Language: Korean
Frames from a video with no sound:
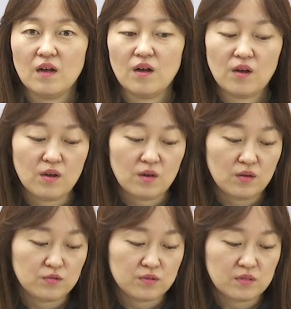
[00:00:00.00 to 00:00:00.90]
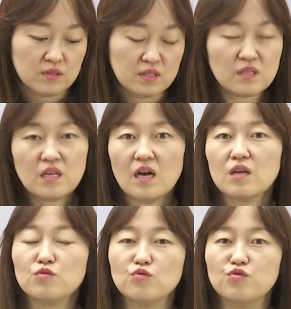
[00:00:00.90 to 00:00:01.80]
어,
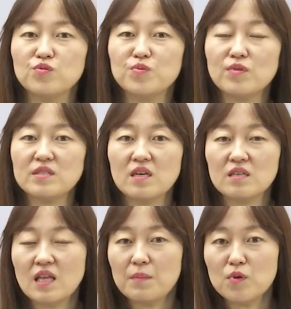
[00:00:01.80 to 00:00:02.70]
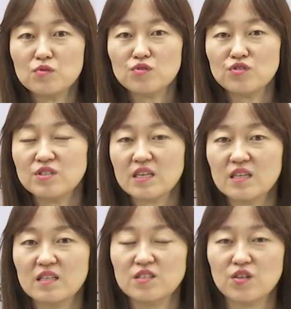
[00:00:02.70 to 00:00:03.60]
신기하게도 두부 회상은 한 번도
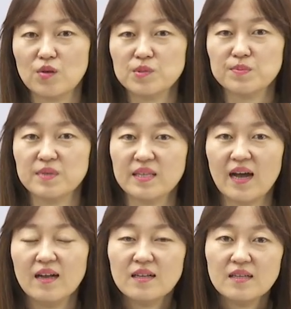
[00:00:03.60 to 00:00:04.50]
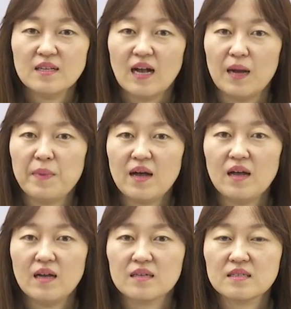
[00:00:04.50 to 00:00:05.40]
출제가 된 적이 없습니다.
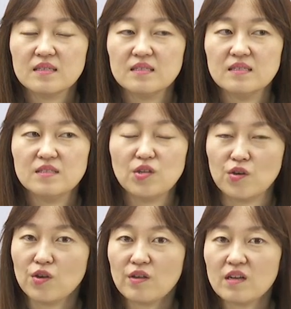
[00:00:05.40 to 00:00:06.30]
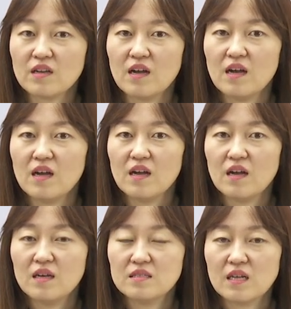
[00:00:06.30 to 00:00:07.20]
아마 그
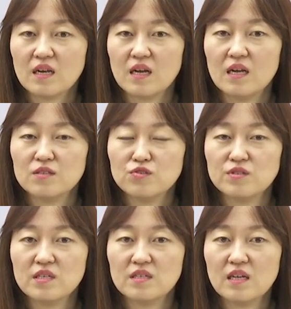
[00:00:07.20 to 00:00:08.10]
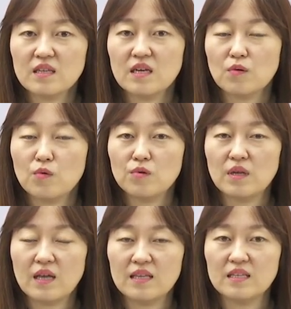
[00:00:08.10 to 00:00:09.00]
정형외과 의사가 출제를 한다고
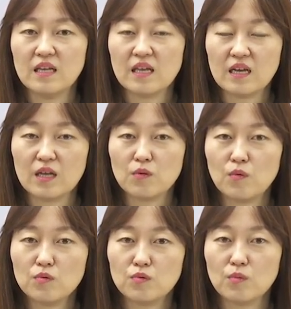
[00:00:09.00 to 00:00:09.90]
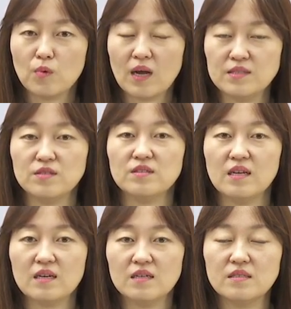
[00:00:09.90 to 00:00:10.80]
하는 얘기가 있고 또 뭐
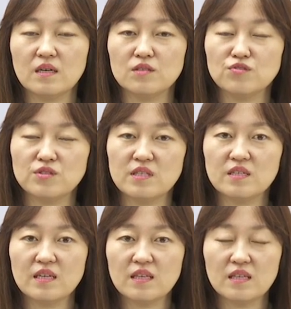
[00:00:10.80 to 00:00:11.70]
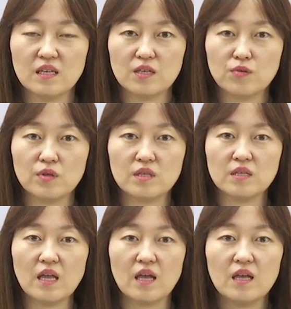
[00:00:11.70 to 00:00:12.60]
가정의학과 의사가 출제를 한다는 얘기도
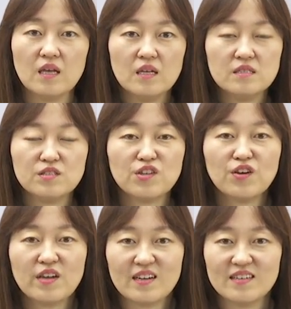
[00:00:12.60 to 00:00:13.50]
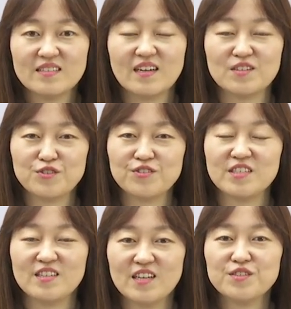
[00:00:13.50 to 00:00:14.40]
있는데 신경외과 의사가
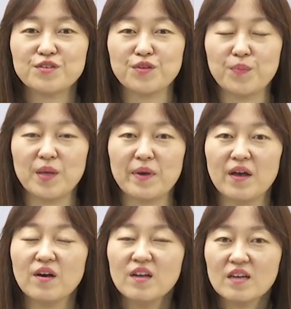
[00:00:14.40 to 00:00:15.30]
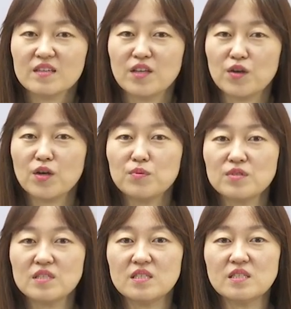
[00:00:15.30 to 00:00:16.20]
출제를 한 적은 없나 봐요. 근데
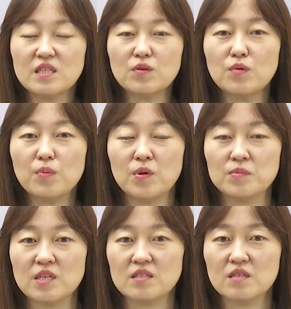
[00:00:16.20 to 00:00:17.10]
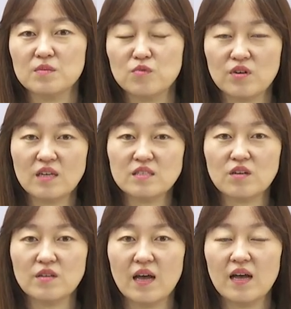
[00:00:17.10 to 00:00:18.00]
여러분이 실제로 보험사에서 근무를
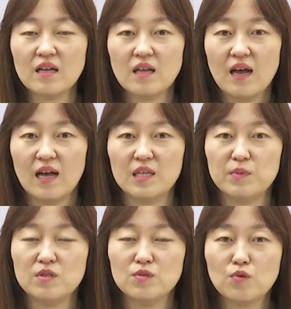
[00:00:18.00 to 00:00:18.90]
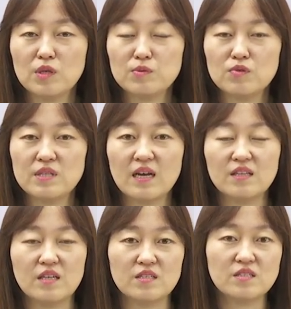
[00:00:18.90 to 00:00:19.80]
하시거나 아니면은
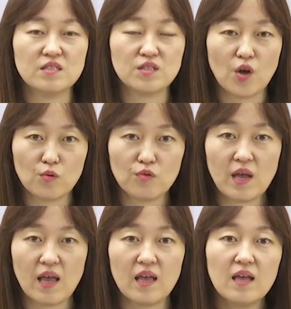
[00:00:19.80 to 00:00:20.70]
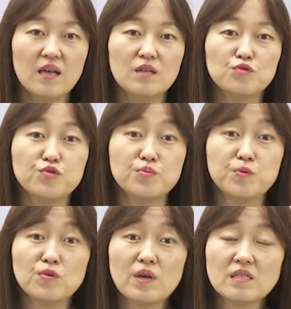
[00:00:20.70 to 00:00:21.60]
독립선사가 되셨을 경우에
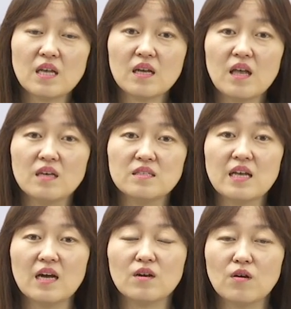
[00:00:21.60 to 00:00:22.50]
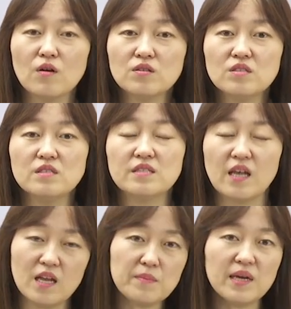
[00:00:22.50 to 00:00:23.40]
두부외 상에 의한 건을
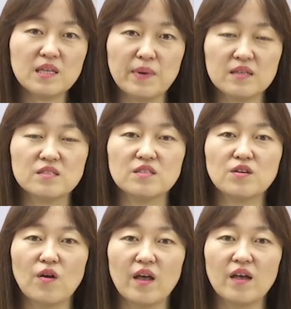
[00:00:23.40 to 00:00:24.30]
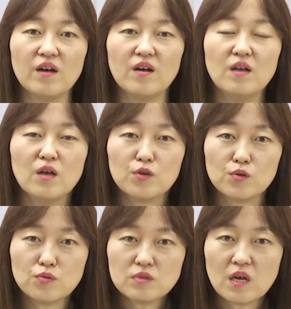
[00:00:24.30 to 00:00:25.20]
제일 많이 받으실 거예요.
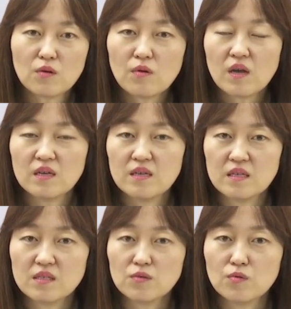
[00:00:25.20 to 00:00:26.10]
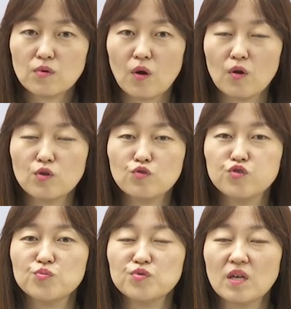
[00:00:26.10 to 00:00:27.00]
교통사고에 의해서도 거의
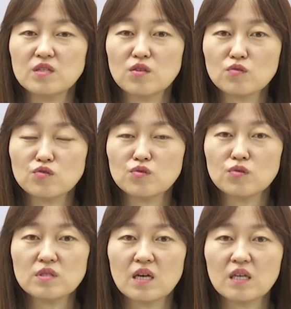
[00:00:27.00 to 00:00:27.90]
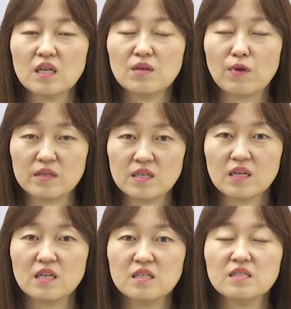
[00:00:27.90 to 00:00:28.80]
두부나 척추 손상이
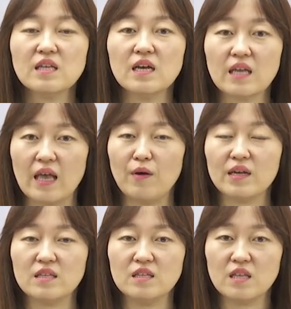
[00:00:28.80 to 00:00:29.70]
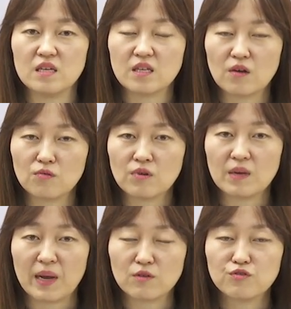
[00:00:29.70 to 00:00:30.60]
굉장히 흔하게 확인이 될
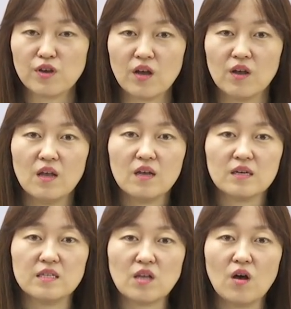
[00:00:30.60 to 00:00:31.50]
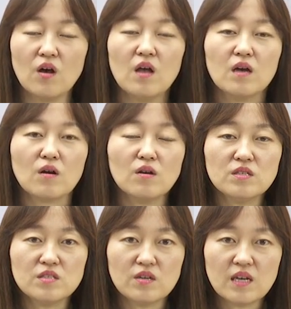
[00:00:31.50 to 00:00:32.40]
경우가 많고요. 그래서
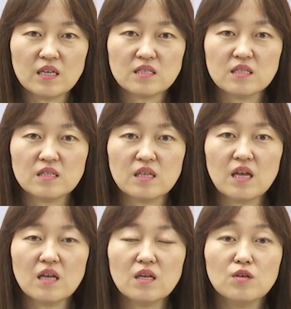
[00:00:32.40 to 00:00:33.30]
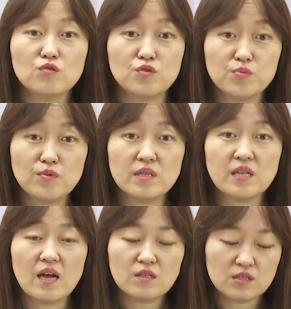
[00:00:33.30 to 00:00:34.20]
건을 처리하실 때 두부
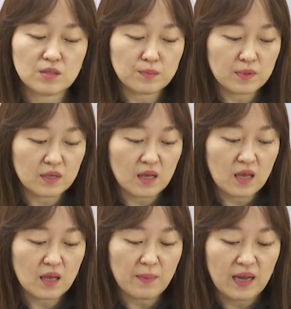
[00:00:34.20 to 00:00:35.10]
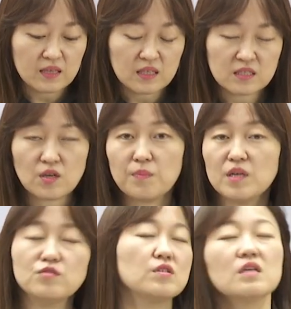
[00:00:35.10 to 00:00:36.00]
외상 쉽게 많이
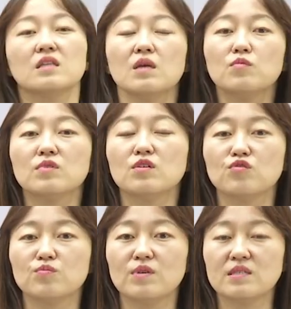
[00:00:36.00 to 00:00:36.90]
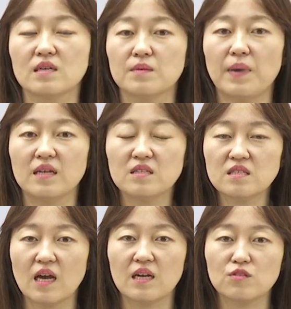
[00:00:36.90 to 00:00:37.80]
접할 수 있기 때문에 두부 외상은
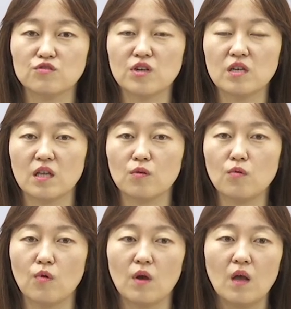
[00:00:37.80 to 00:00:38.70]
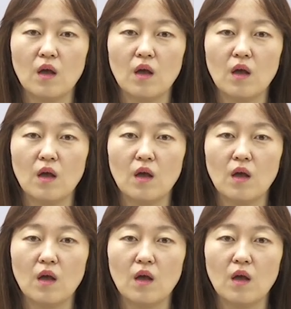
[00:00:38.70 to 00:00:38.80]
반드시 알아두셔야 되고